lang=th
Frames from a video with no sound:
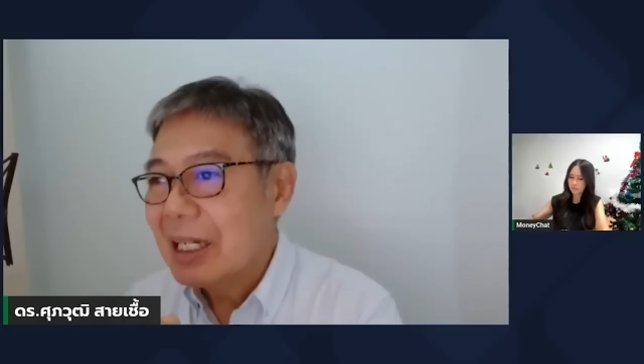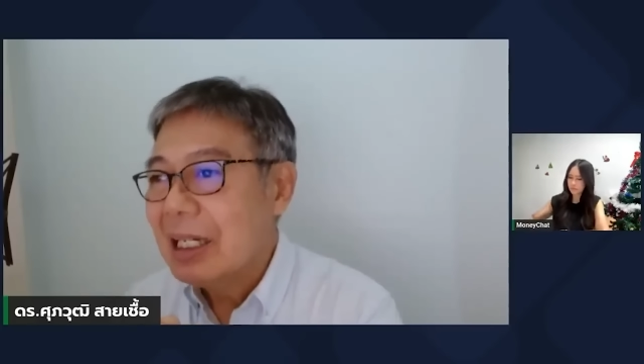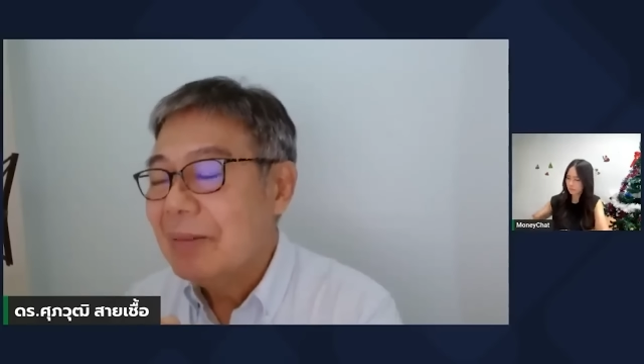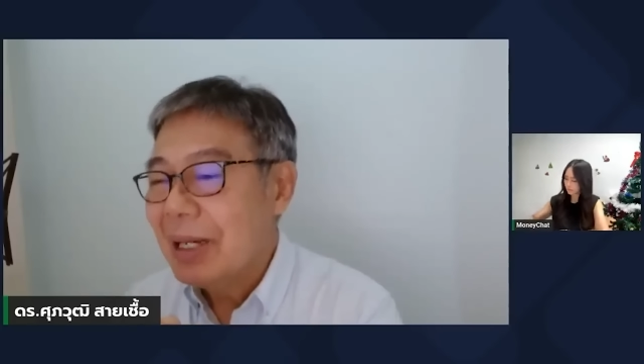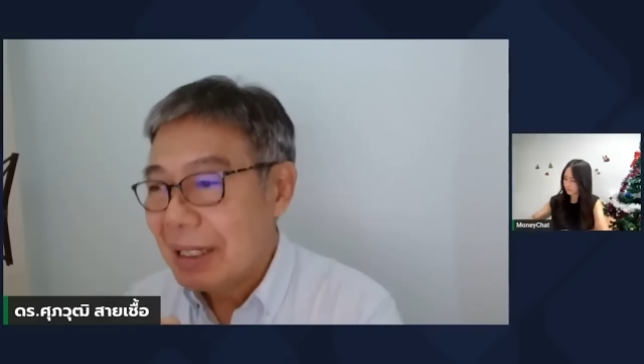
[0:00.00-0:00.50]

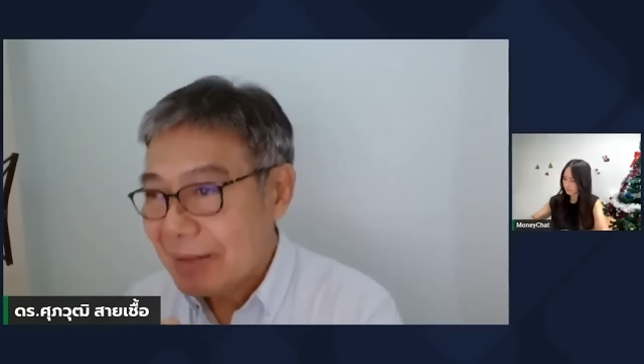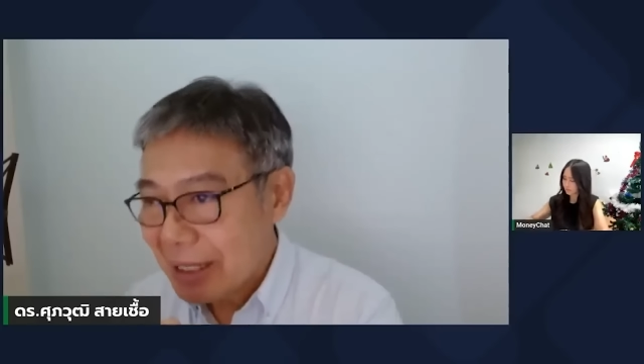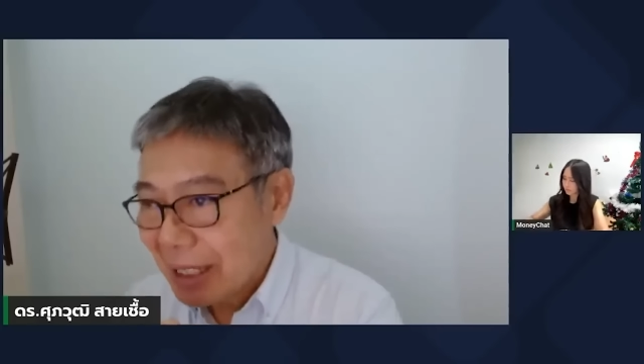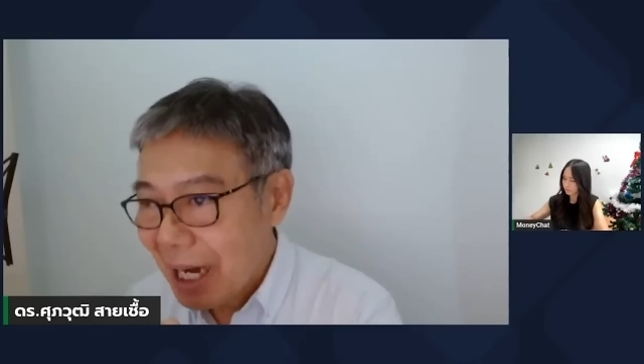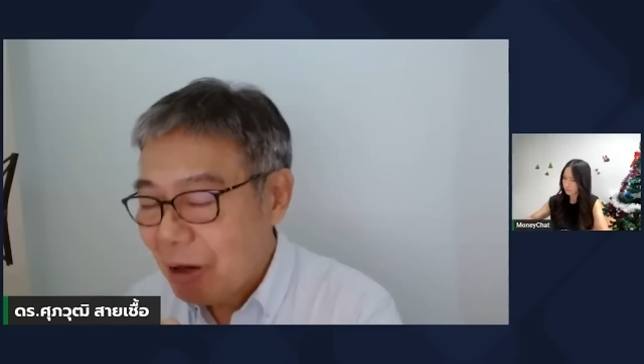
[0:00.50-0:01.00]
คือผลิต
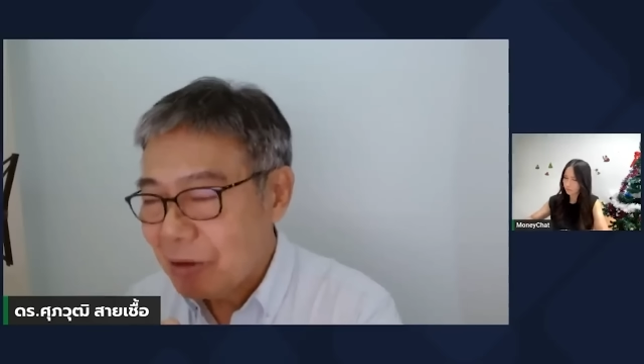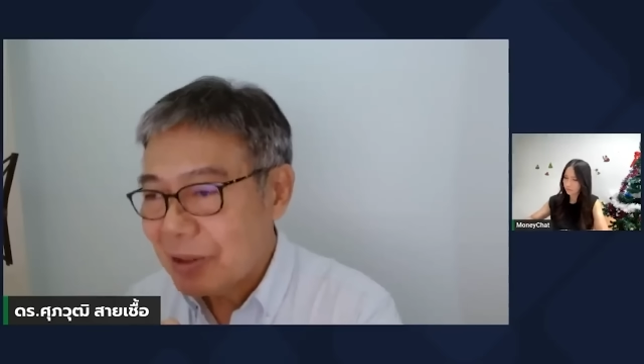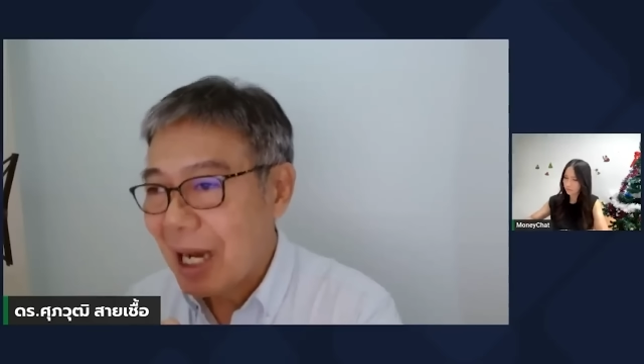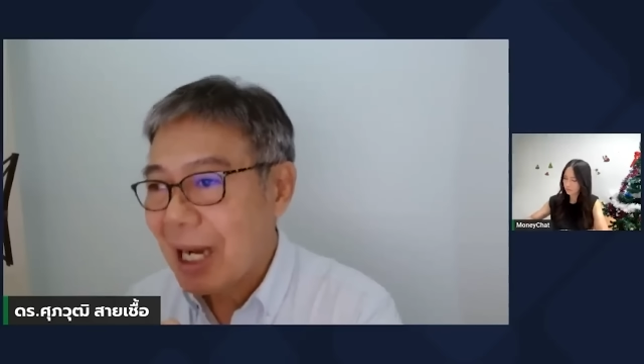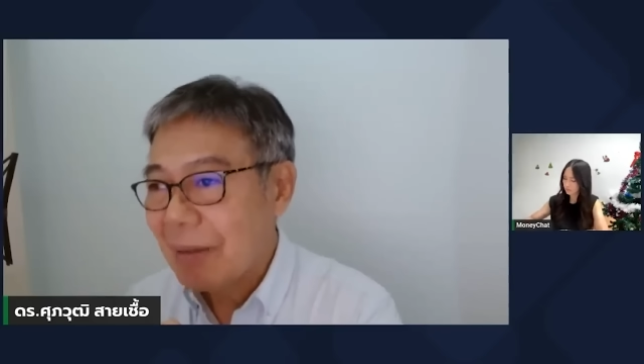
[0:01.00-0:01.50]
สินค้าอุต
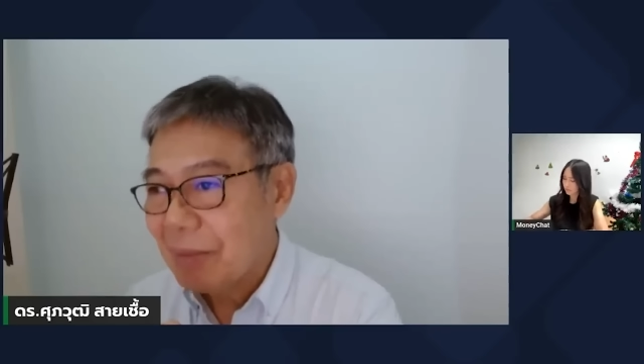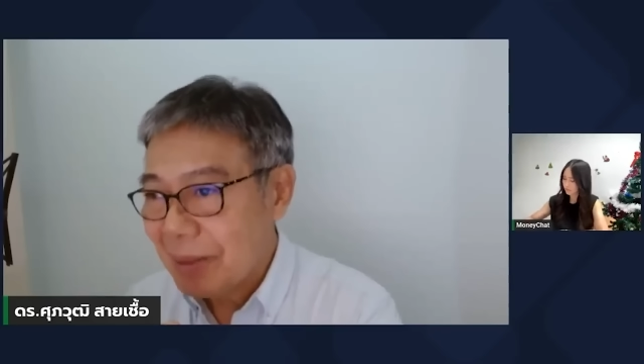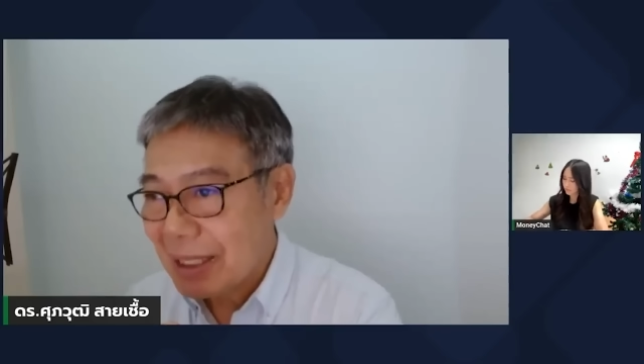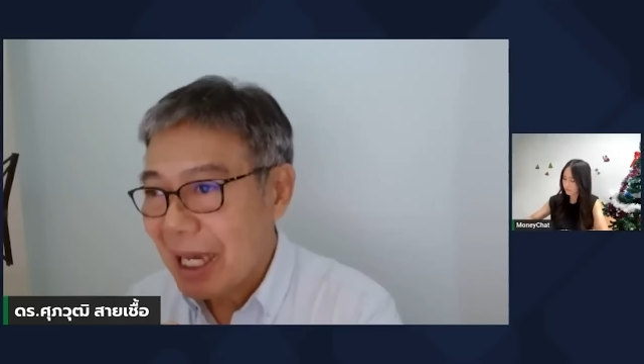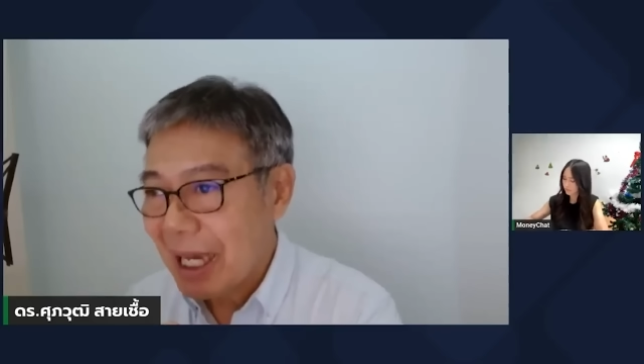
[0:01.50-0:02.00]
สาหกรรมออก
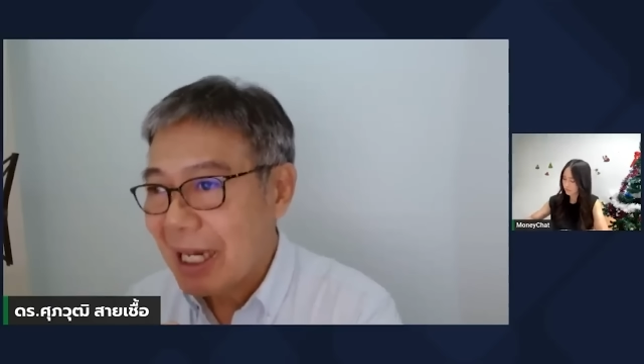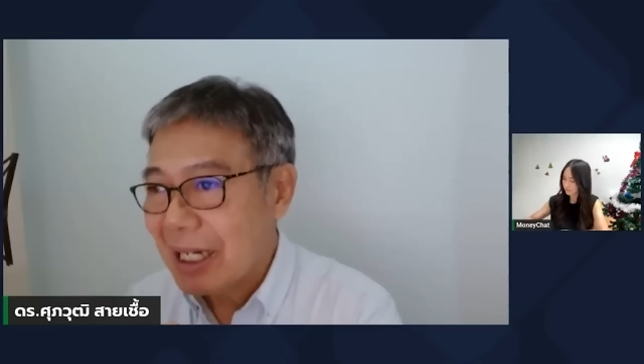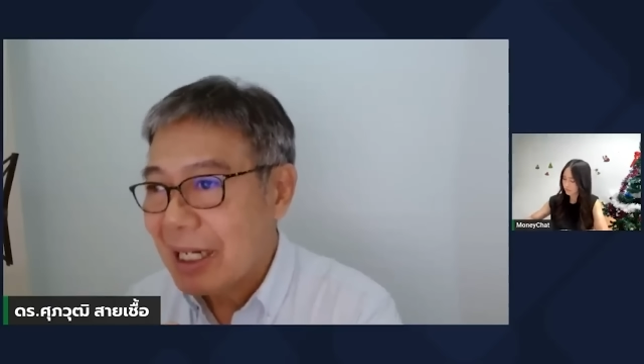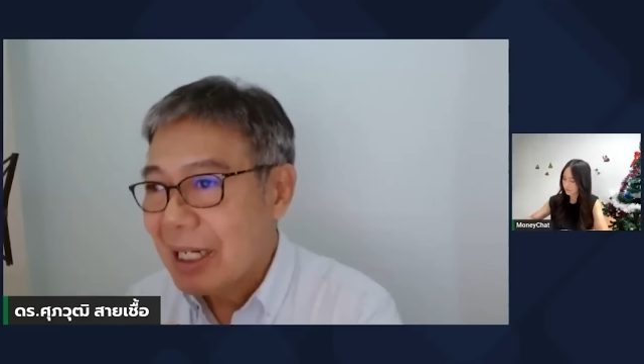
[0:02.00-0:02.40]
มาแทน